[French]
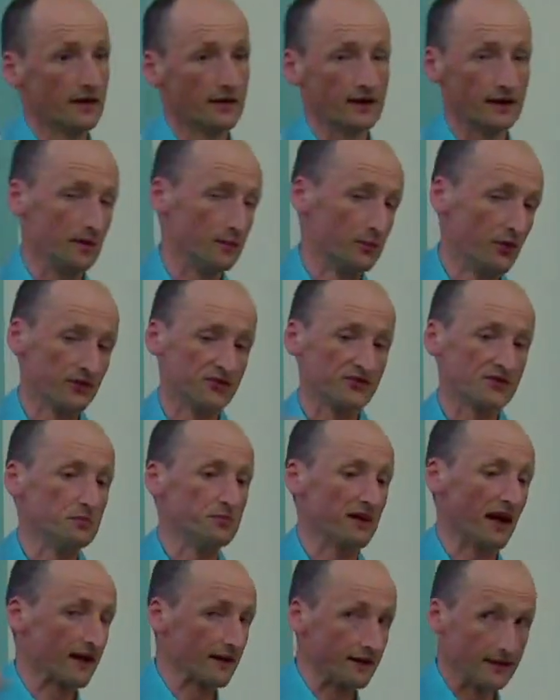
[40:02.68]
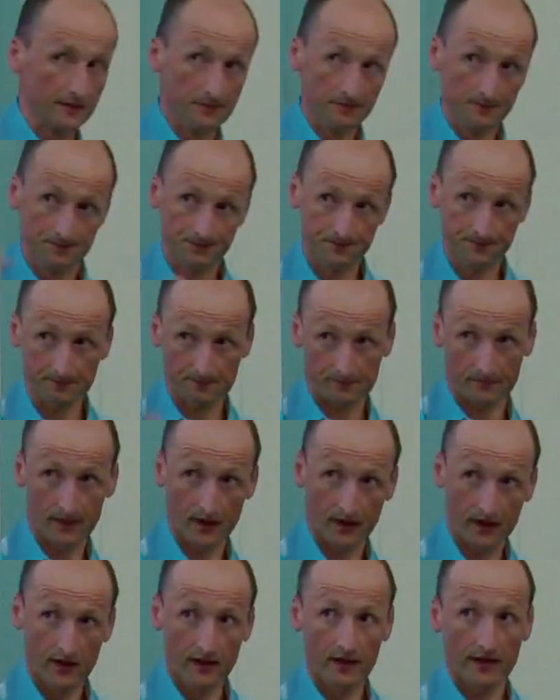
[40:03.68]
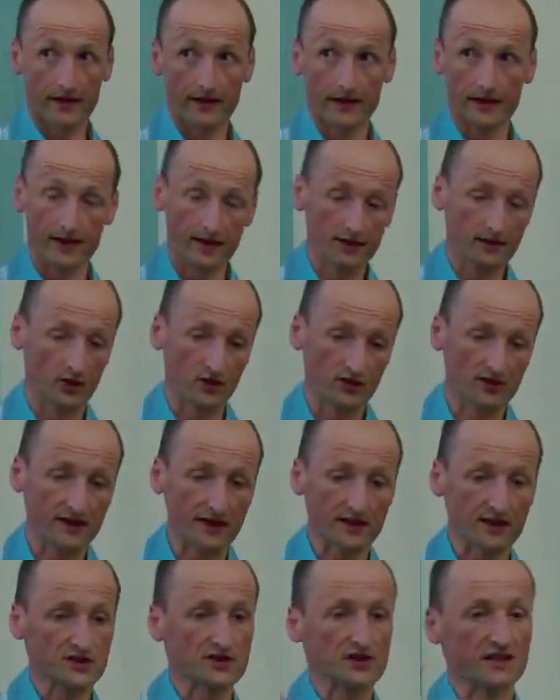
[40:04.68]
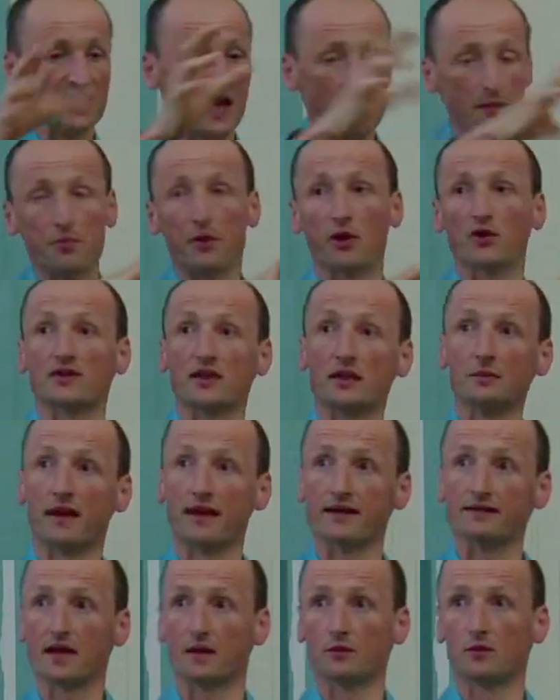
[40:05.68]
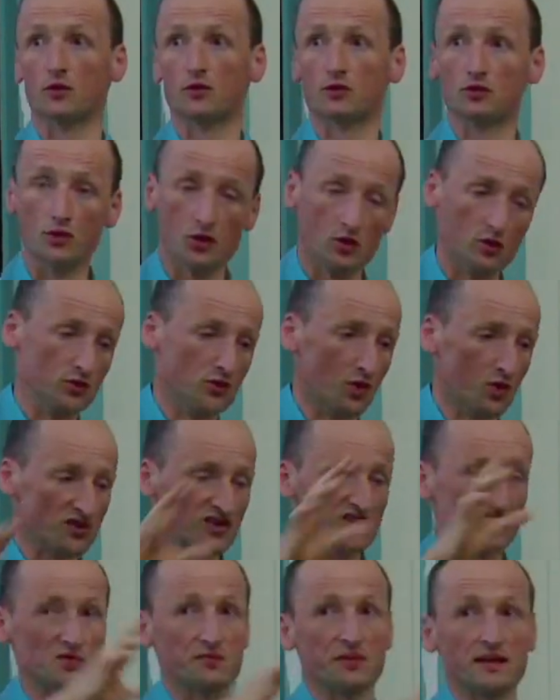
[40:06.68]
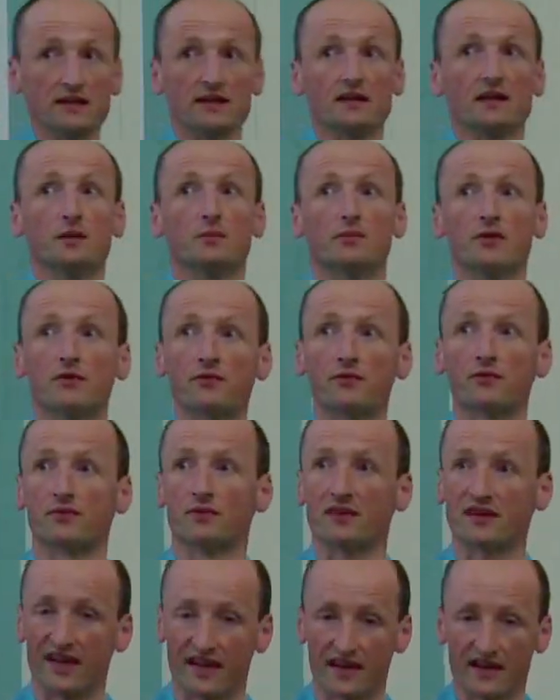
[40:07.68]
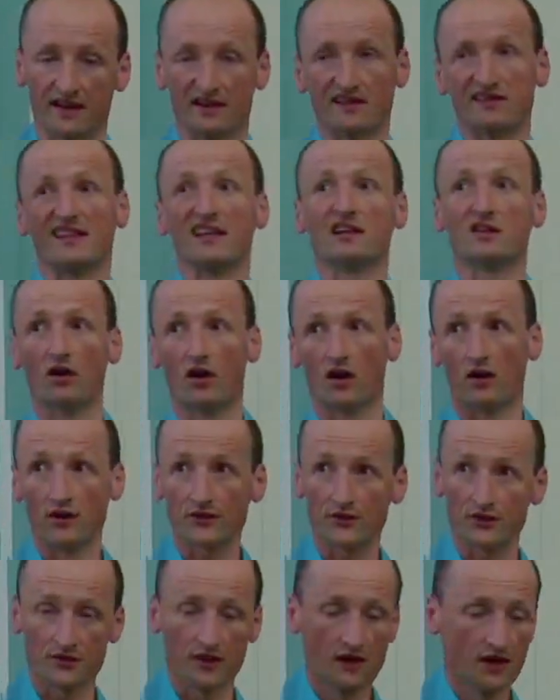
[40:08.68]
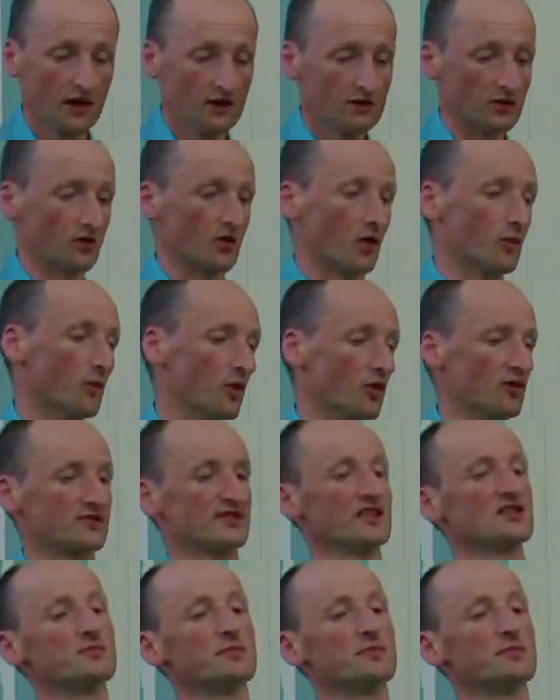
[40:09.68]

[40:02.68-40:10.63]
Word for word: ils peuvent se parler, et euh, donc, dès que j'ai des importés, par exemple, autour, ou d'autres spins, ils peuvent créer une décohérence. Donc, au moment où ces